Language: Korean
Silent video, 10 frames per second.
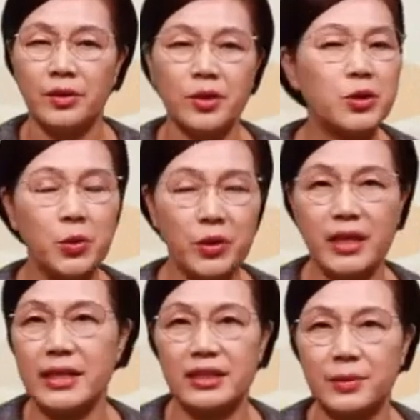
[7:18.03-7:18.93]
저절로
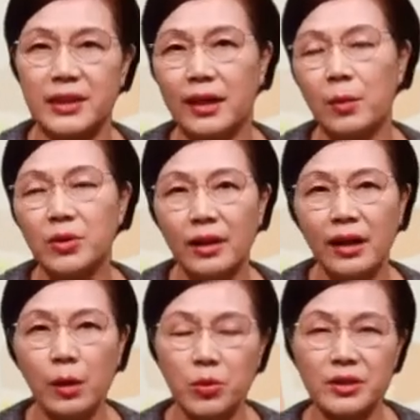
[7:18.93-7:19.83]
되지 않습니다. 한번
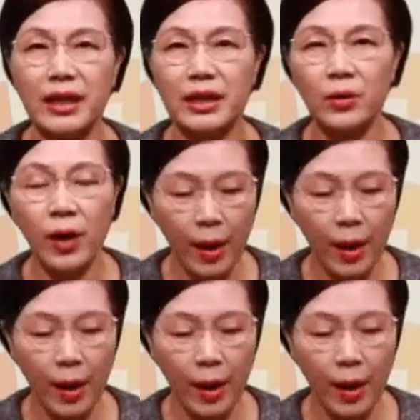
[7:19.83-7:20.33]
따라해 보실까요?